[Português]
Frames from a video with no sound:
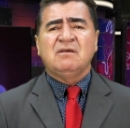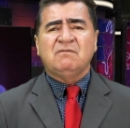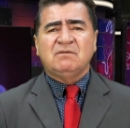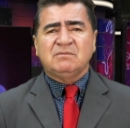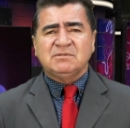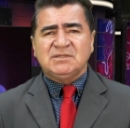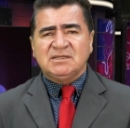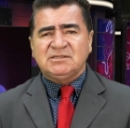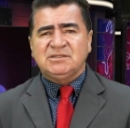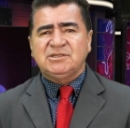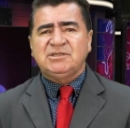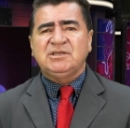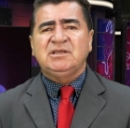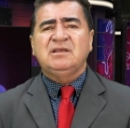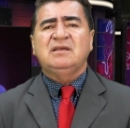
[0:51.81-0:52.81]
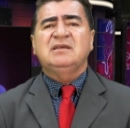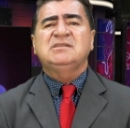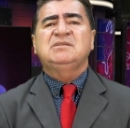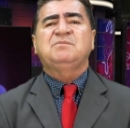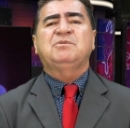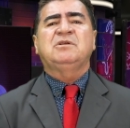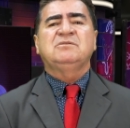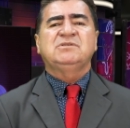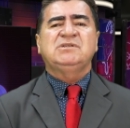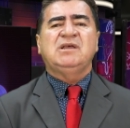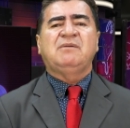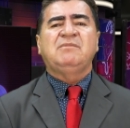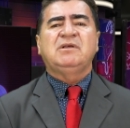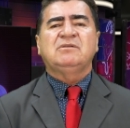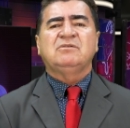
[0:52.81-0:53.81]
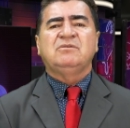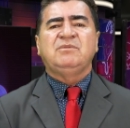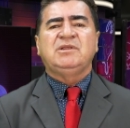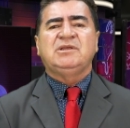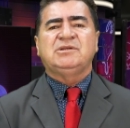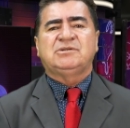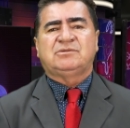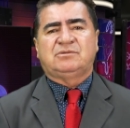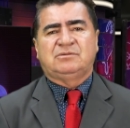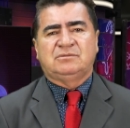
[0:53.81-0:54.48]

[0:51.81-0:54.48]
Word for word: Vamos assistir esse pronunciamento do ministro.